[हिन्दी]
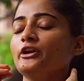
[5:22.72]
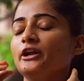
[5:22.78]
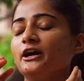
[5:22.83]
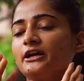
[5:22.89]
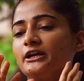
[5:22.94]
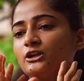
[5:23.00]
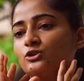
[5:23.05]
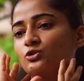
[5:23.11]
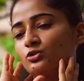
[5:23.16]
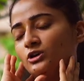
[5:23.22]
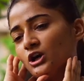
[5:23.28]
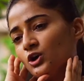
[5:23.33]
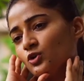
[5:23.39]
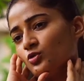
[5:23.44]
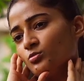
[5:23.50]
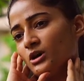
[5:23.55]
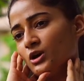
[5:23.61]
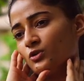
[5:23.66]
और ना ही
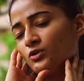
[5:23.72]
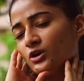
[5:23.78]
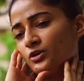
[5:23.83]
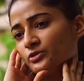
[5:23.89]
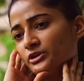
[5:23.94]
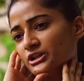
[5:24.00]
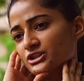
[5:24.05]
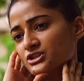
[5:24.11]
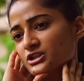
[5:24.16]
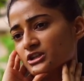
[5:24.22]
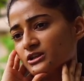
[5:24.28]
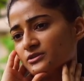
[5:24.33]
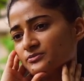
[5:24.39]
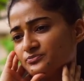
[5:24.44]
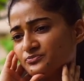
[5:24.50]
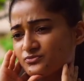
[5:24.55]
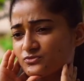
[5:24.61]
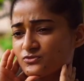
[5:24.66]
थोड़ा घुमा हुआ होना
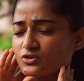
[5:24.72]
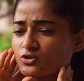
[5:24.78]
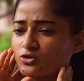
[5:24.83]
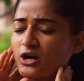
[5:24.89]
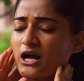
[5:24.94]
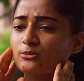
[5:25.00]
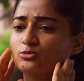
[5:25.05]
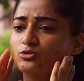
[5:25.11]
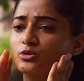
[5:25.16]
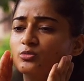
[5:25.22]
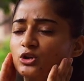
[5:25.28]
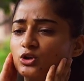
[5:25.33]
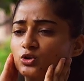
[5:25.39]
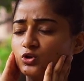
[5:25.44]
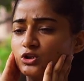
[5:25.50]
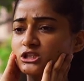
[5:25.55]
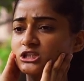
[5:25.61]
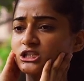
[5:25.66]
चाहिए सो so, आपको
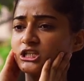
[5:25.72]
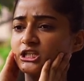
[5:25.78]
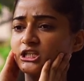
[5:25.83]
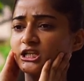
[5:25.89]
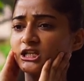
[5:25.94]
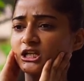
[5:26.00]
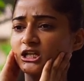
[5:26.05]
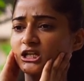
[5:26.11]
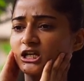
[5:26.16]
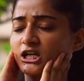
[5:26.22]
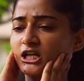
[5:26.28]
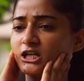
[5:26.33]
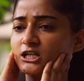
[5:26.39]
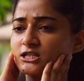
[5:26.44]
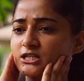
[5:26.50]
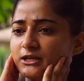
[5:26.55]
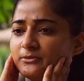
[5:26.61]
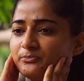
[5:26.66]
बिल्कुल सीधे रखना
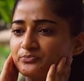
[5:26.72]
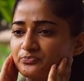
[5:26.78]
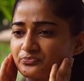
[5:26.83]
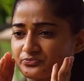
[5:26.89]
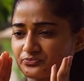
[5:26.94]
है इसे